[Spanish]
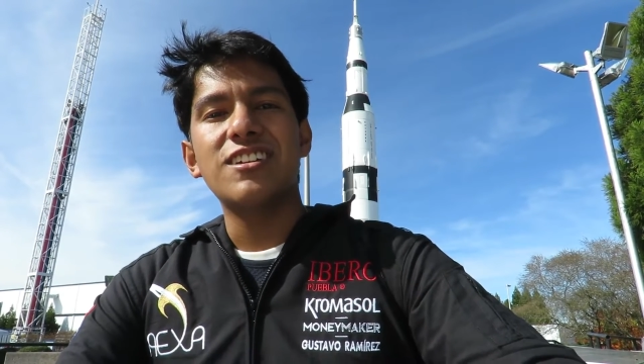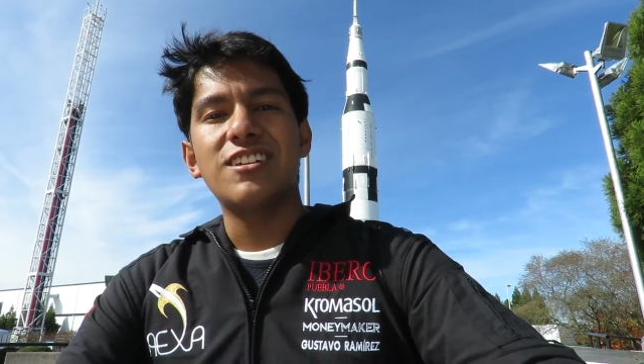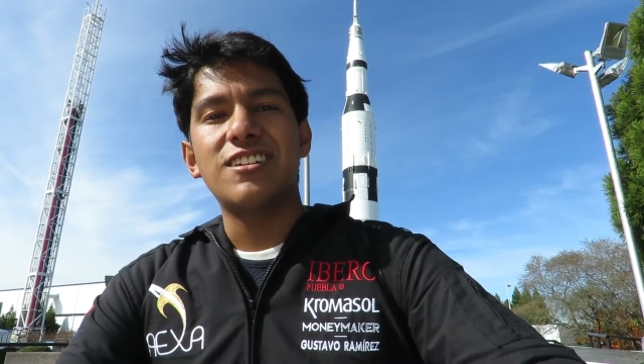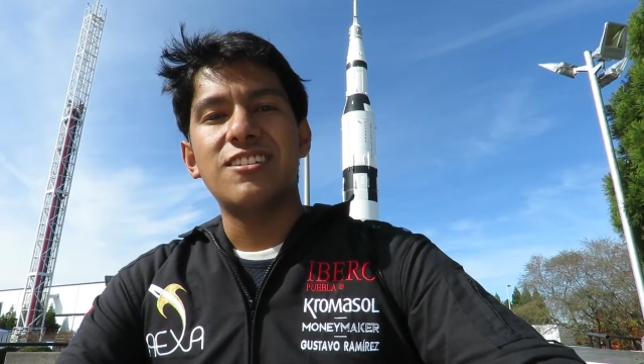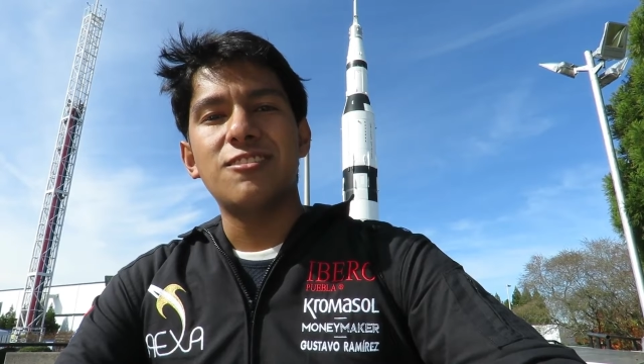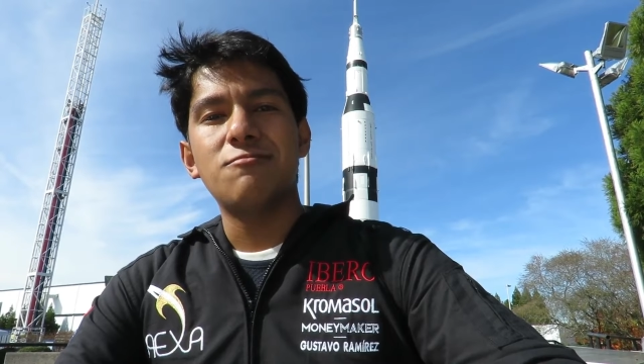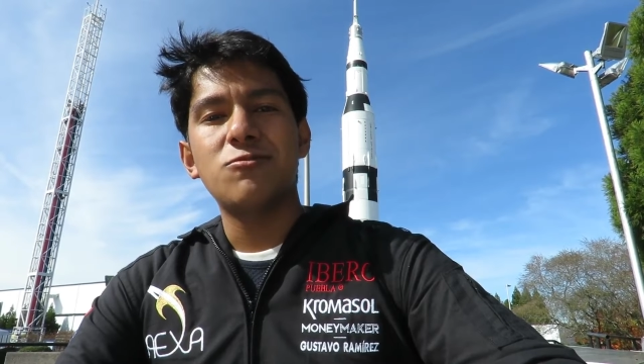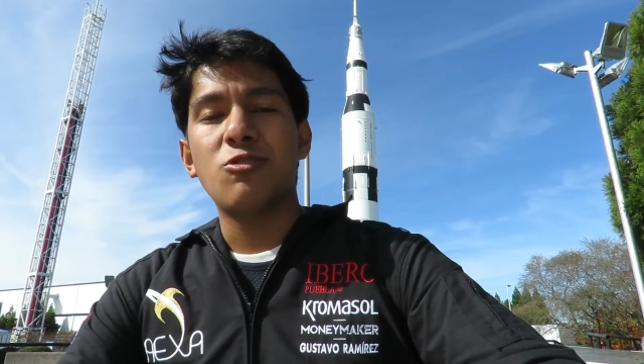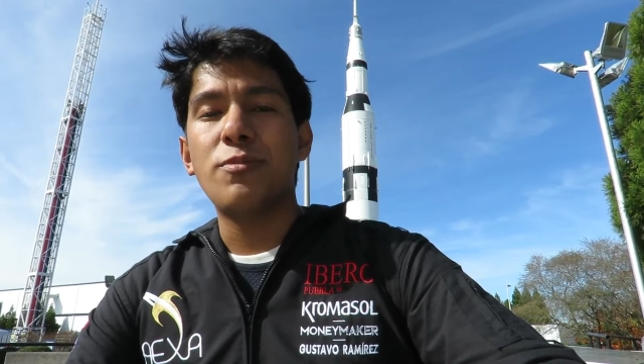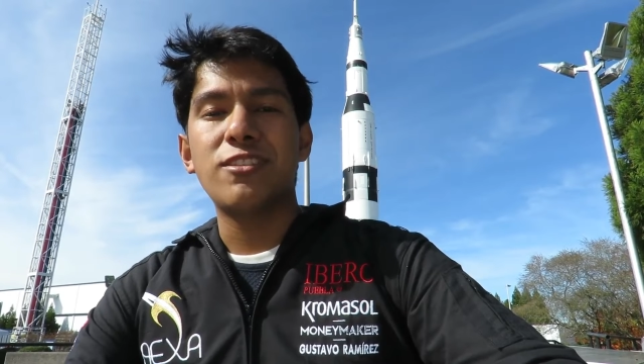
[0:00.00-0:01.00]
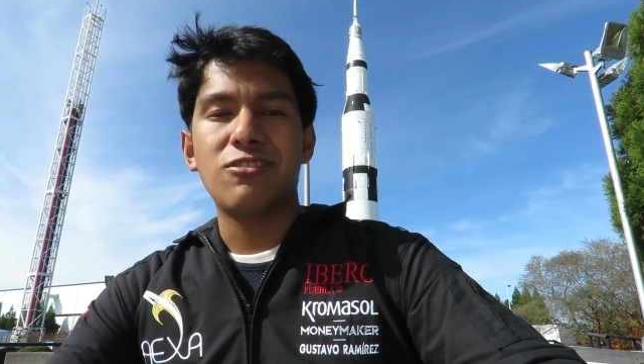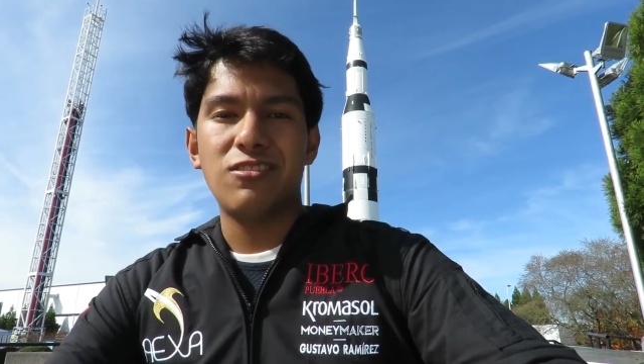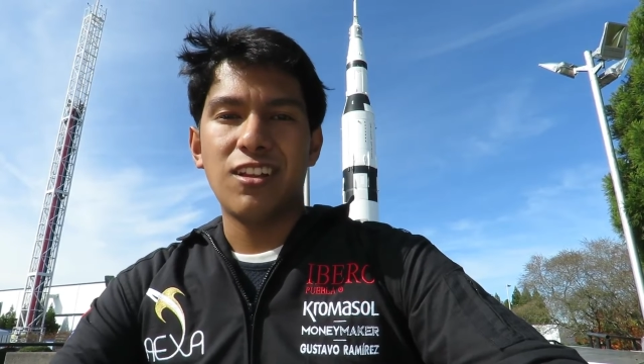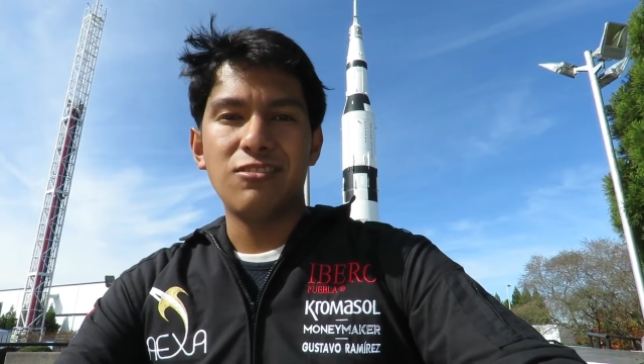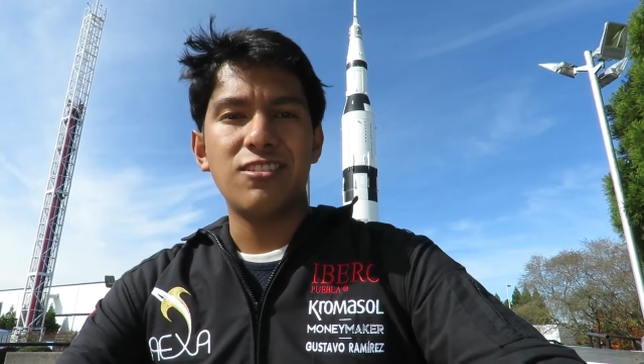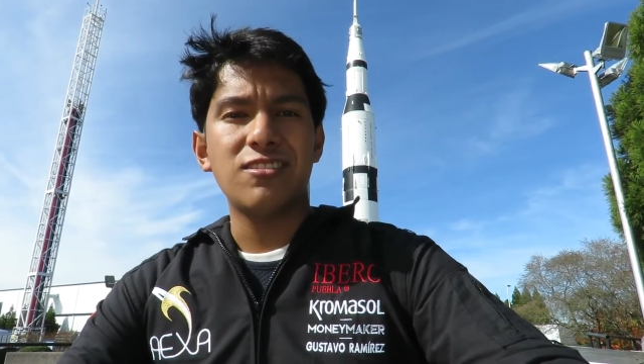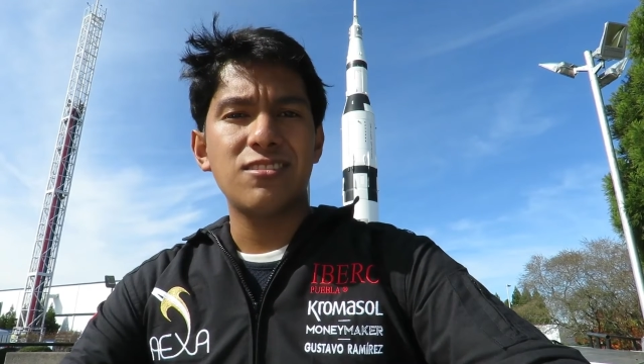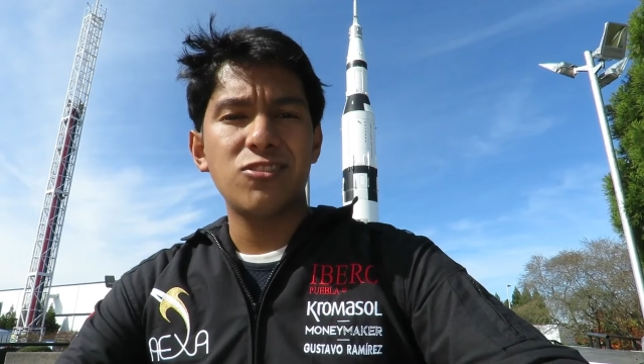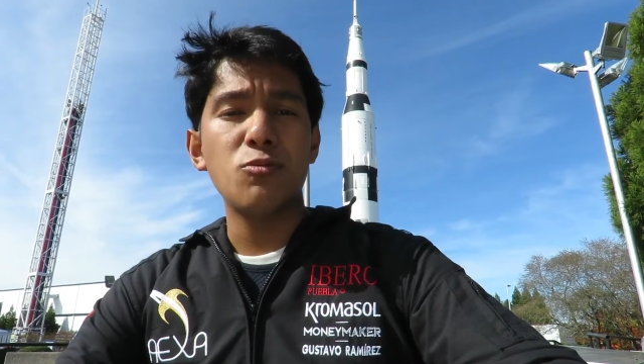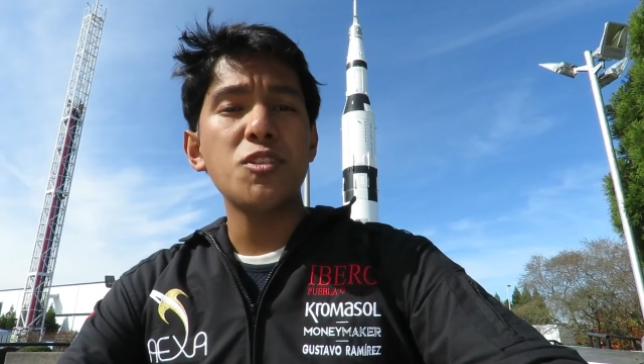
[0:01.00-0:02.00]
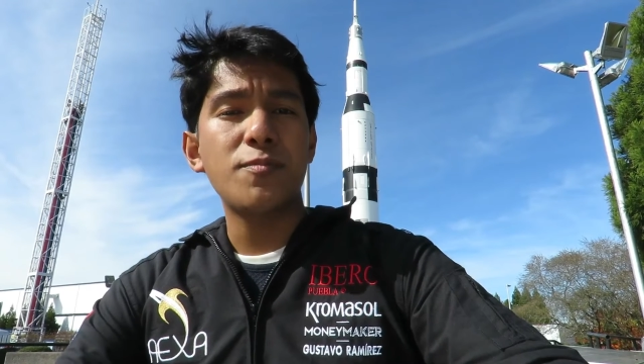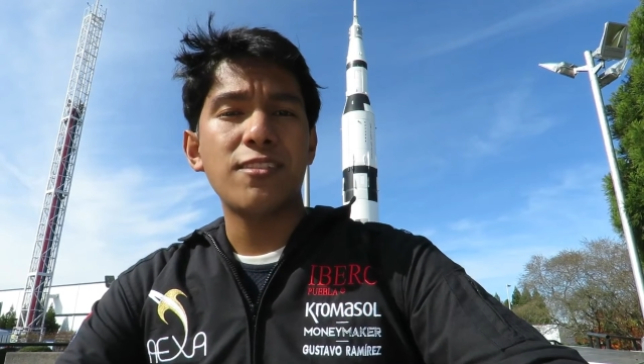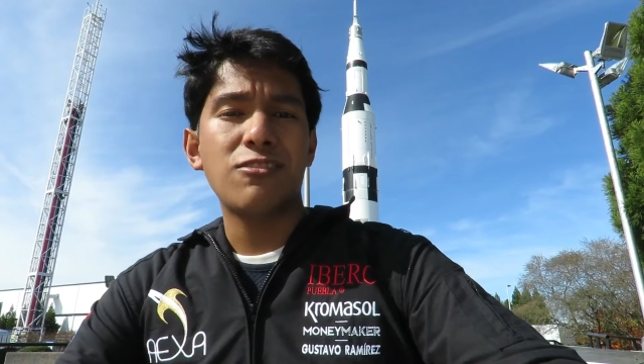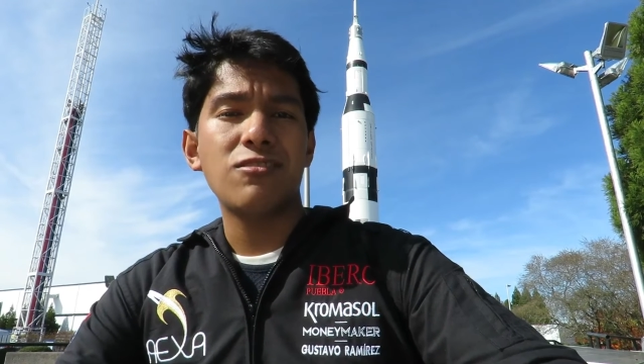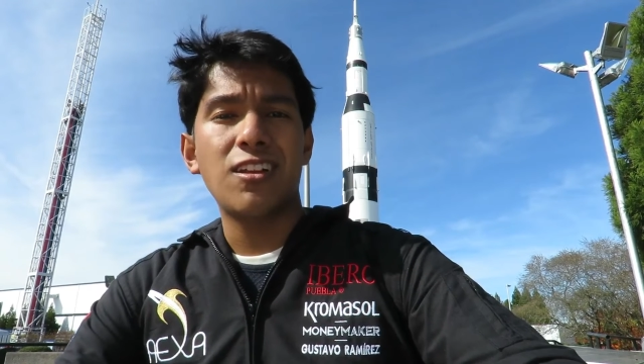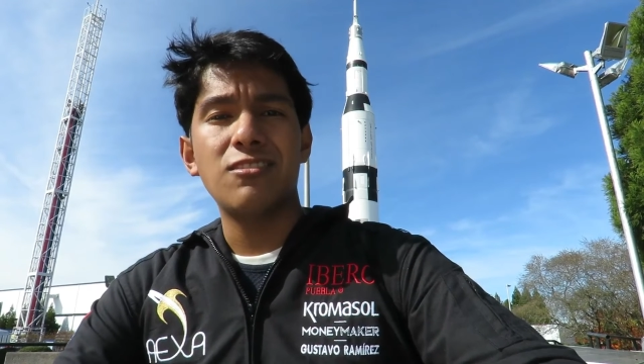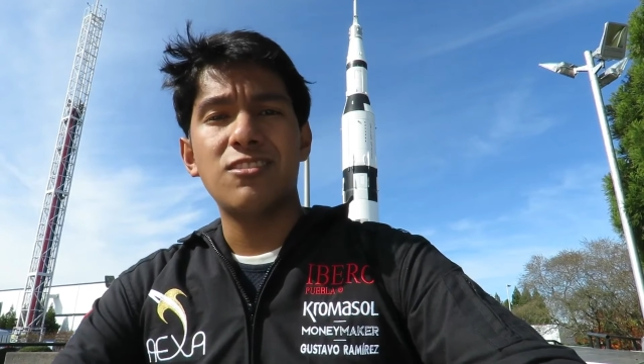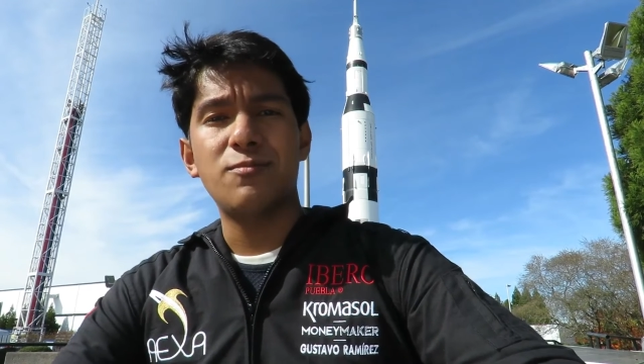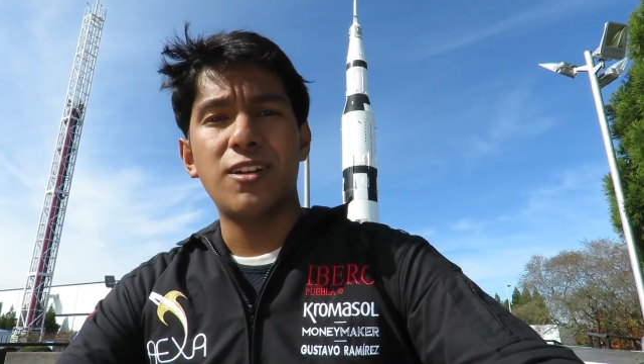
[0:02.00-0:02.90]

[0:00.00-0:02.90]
Eh, son patrocinadores, son mis patrocinadores